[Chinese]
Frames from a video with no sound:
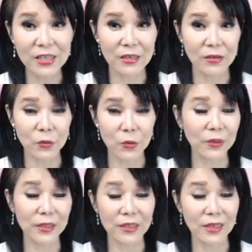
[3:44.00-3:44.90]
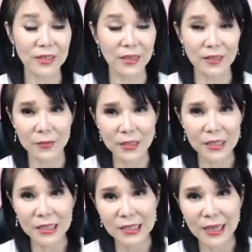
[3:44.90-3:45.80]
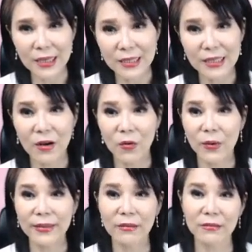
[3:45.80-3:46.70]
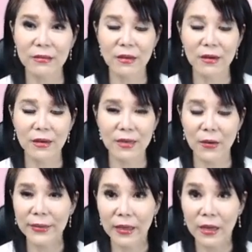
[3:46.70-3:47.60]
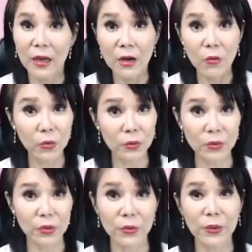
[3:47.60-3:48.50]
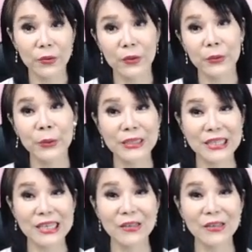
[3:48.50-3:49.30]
至所谓的人家讲什么第三季要回到呃两万点，我都觉得会会真